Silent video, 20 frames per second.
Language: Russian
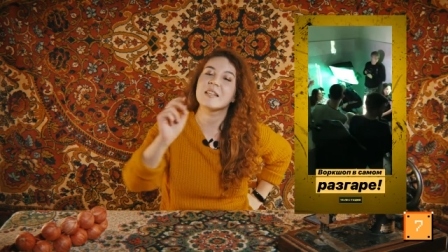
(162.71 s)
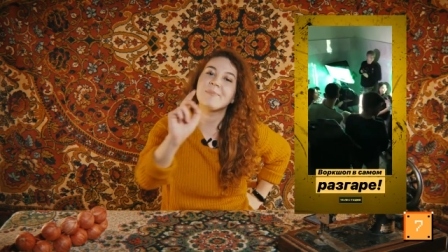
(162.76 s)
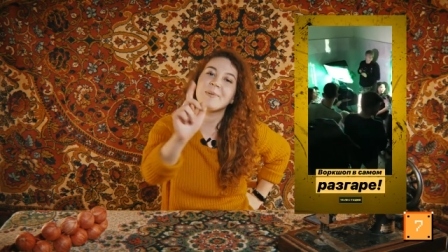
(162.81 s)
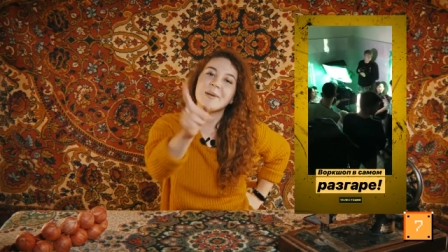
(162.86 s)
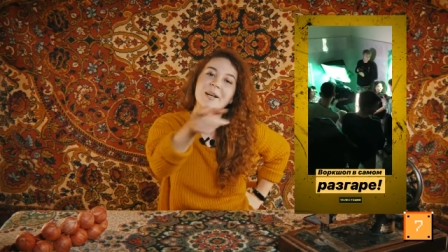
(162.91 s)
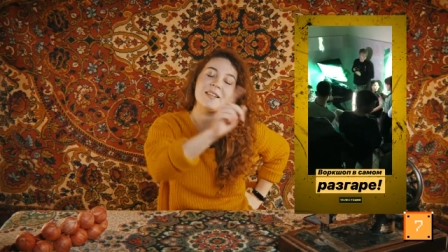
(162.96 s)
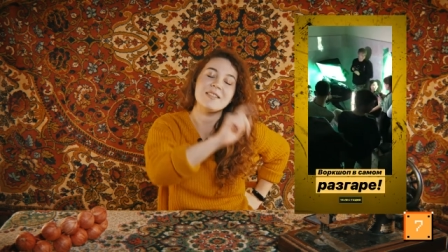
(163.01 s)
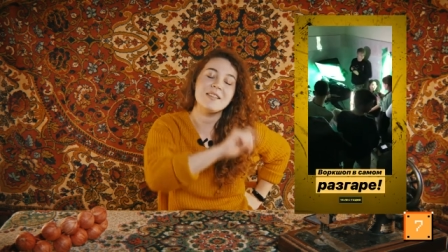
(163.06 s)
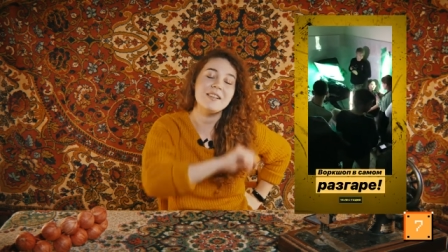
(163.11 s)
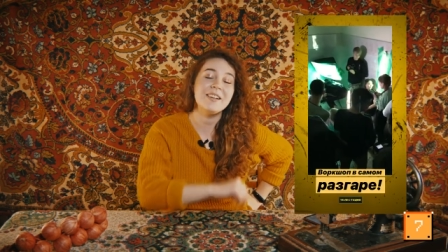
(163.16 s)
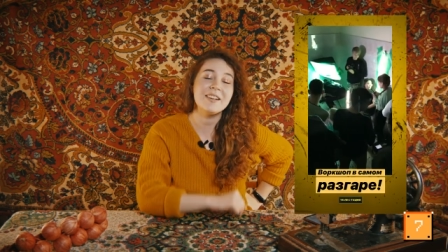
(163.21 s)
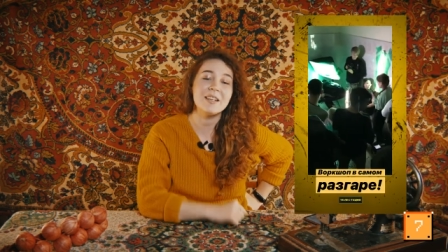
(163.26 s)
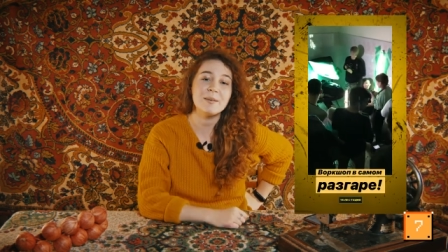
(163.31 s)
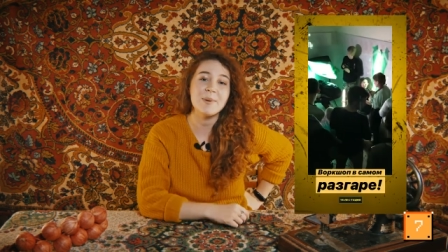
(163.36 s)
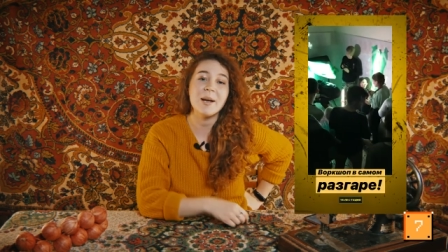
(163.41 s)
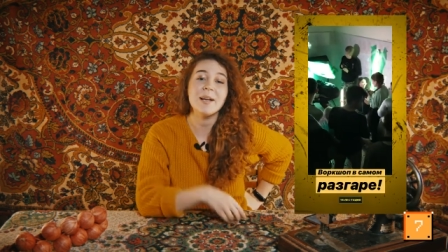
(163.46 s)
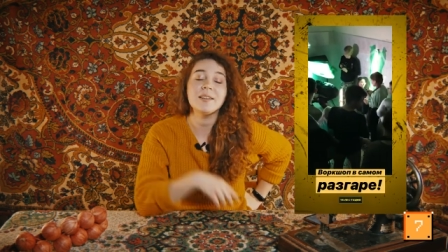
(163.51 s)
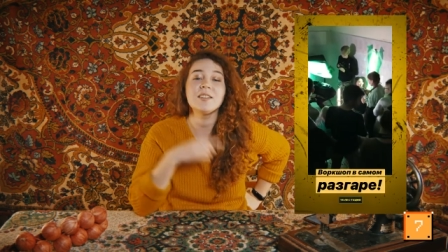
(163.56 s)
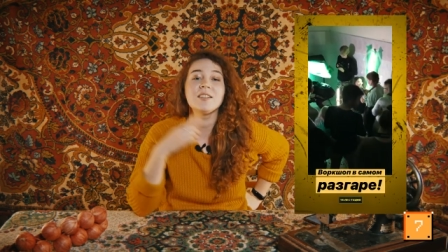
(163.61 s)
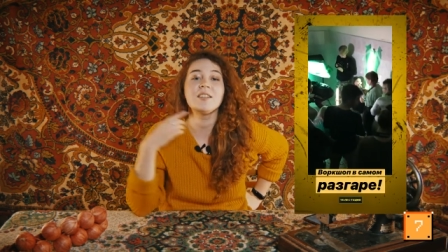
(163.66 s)
И приходили
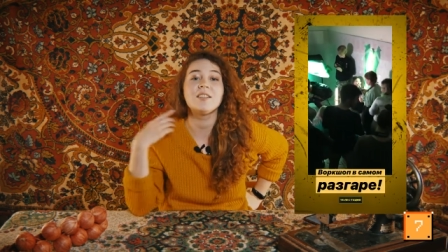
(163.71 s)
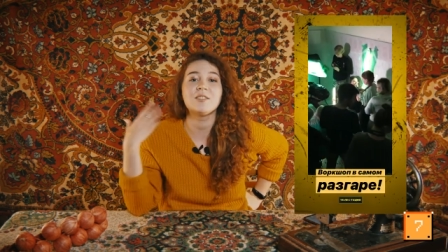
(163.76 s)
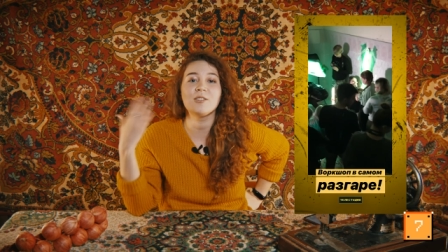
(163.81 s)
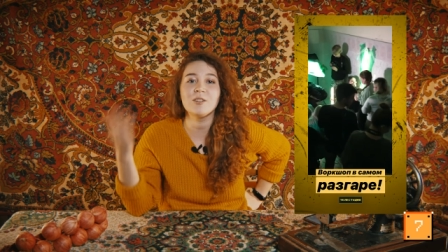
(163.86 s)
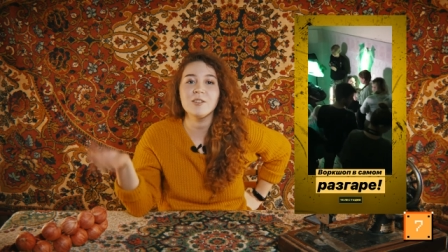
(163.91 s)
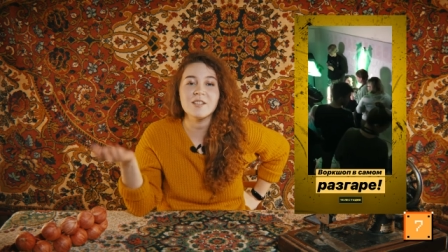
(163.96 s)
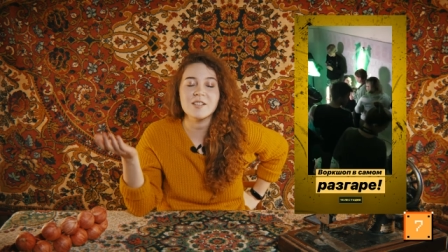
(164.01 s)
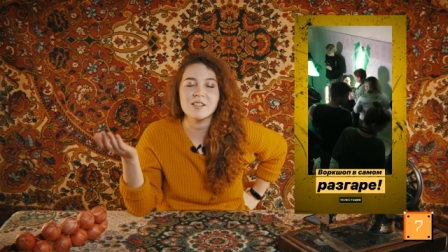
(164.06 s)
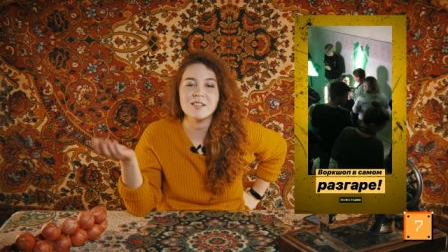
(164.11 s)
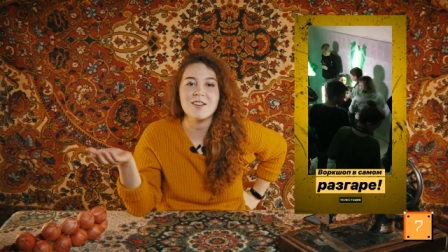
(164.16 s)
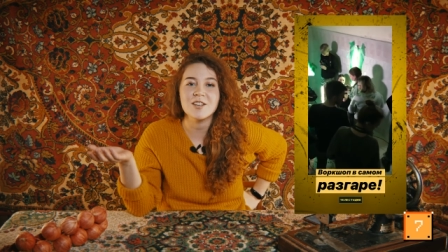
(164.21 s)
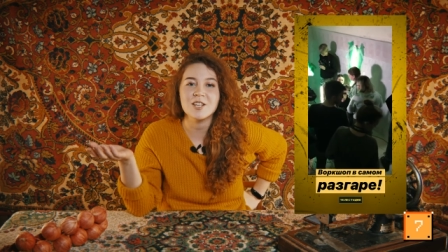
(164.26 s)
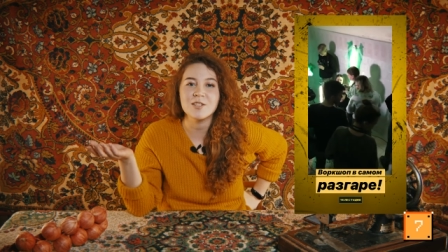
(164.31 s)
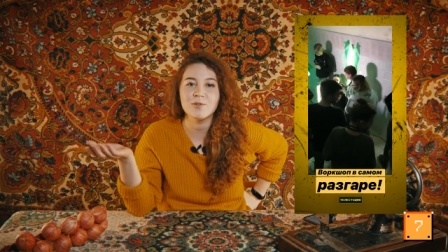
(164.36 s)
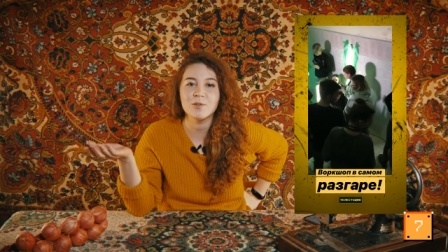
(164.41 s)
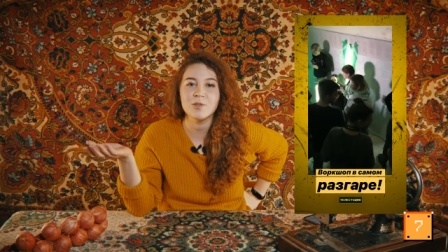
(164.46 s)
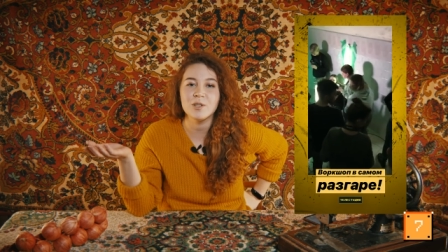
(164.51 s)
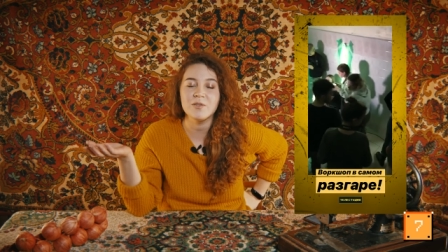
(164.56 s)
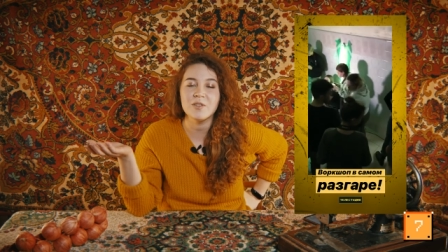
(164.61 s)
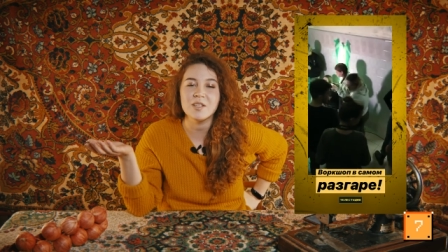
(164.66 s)
ребята не только с
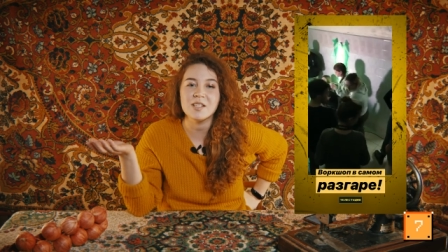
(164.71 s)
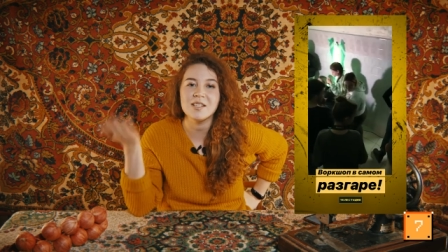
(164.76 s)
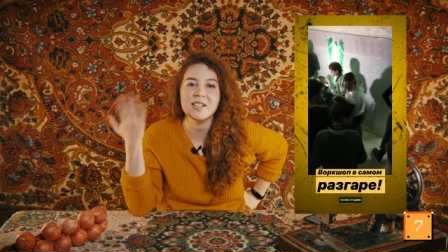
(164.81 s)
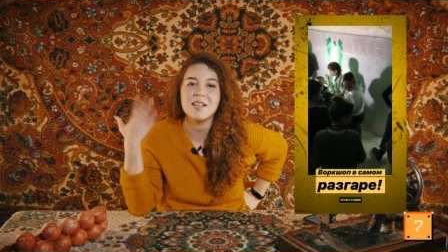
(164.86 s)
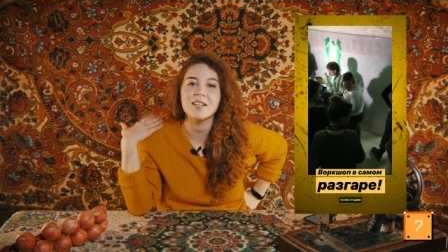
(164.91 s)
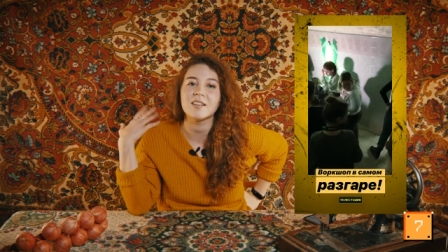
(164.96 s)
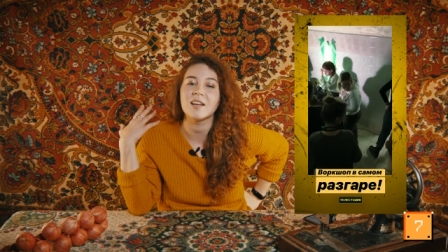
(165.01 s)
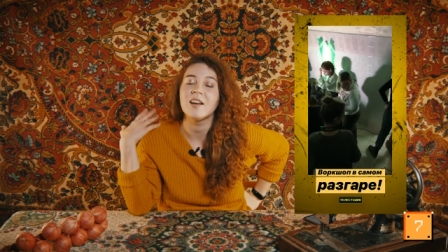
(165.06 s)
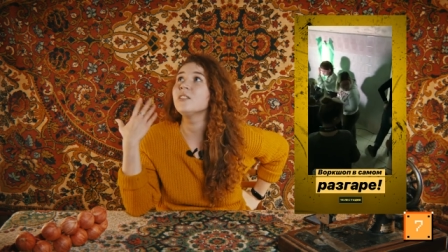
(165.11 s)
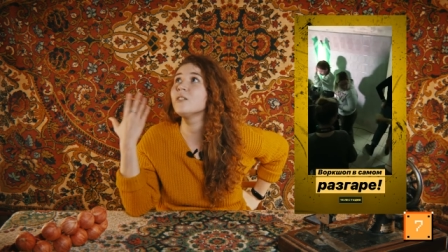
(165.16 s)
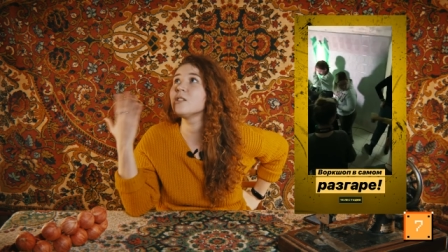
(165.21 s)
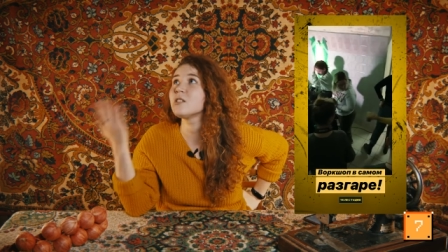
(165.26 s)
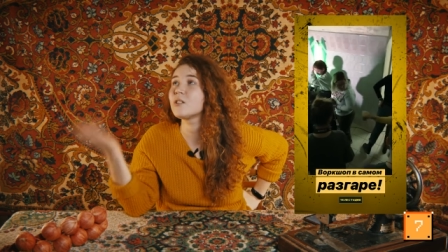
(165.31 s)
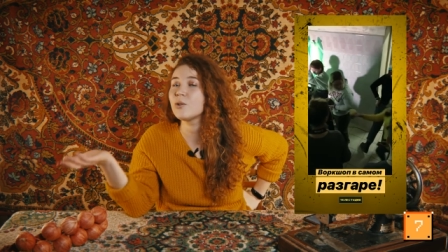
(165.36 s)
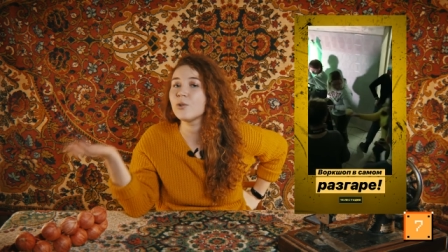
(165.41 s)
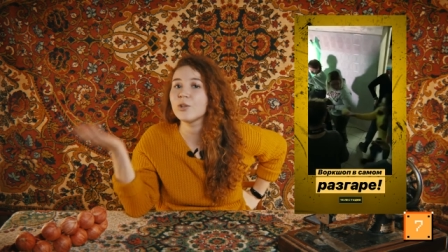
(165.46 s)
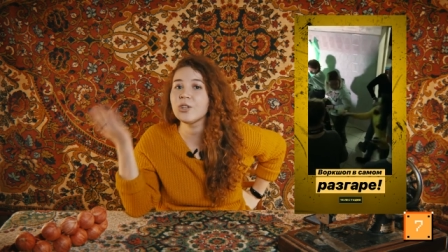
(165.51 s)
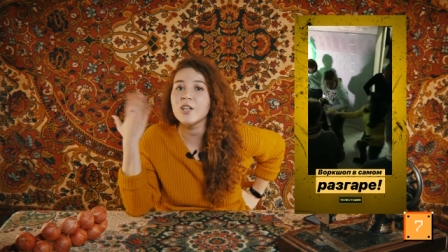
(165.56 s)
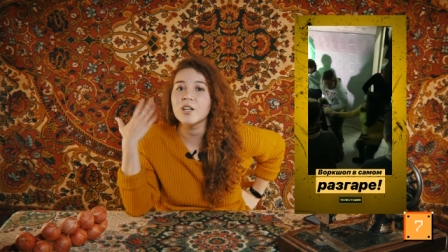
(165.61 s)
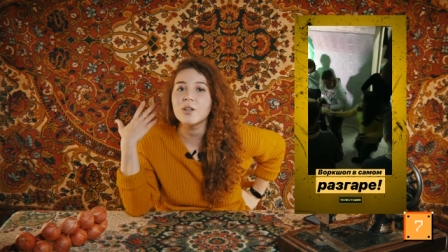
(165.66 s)
нашего университета, но и с
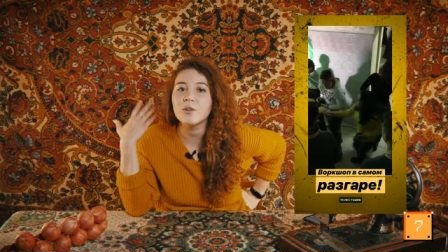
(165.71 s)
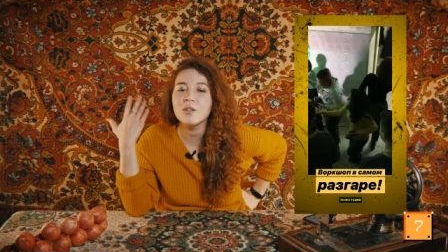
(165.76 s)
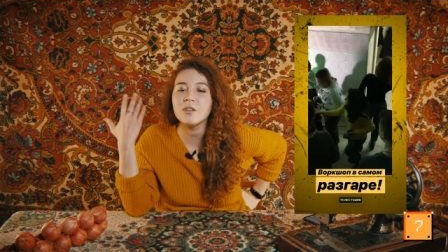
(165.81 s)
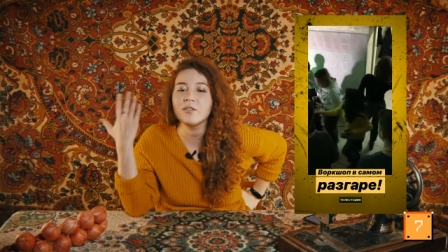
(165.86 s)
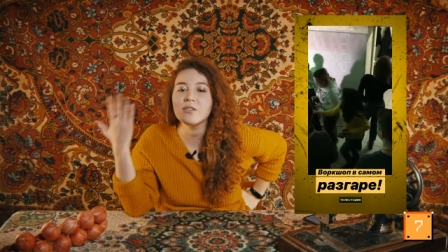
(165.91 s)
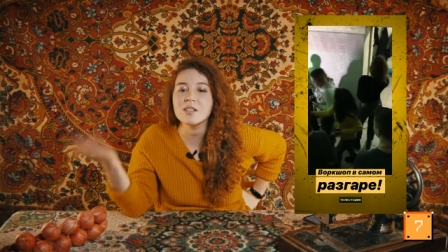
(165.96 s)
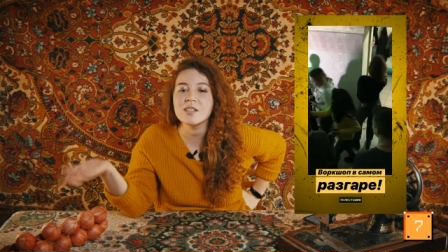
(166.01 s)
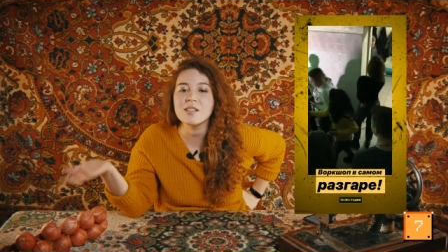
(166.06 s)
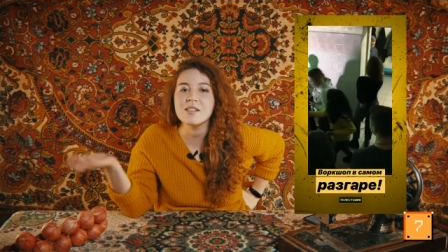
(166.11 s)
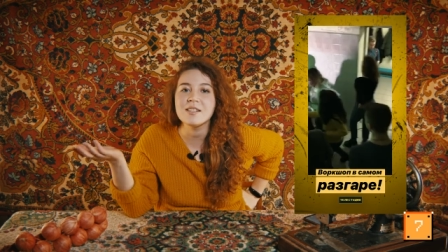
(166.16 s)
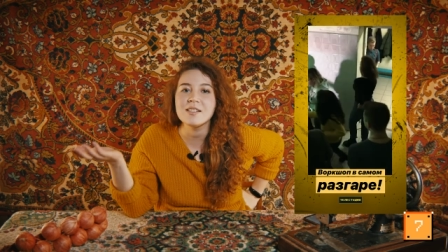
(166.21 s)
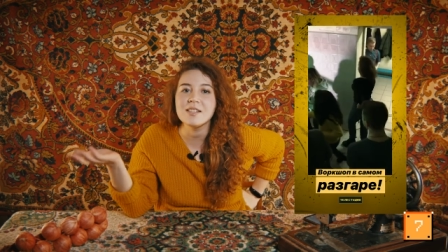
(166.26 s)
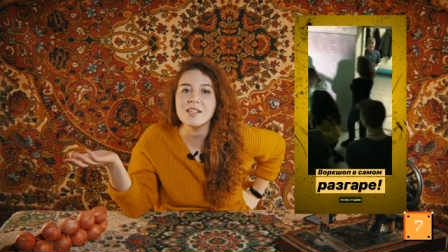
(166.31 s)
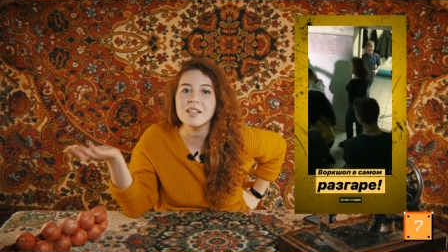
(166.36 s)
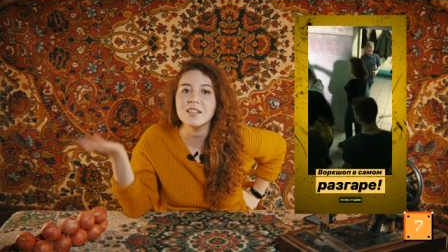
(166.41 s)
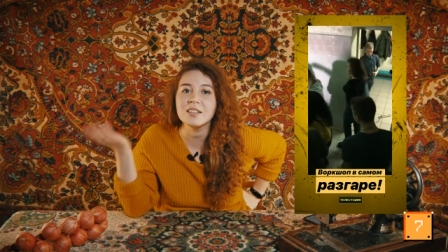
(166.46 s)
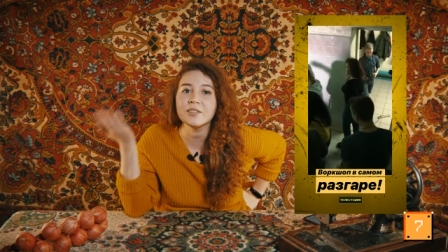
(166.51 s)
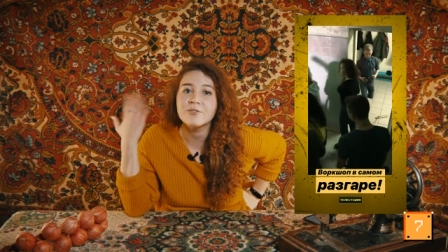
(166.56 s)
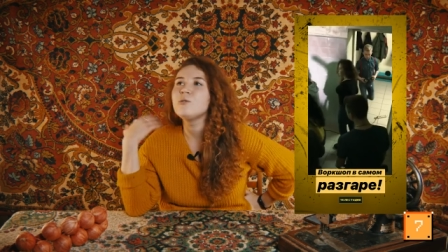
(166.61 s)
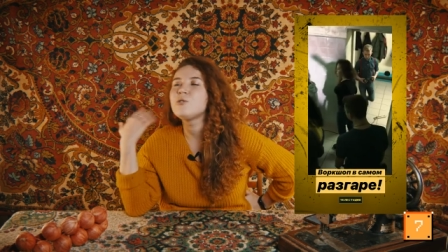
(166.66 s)
других университетов.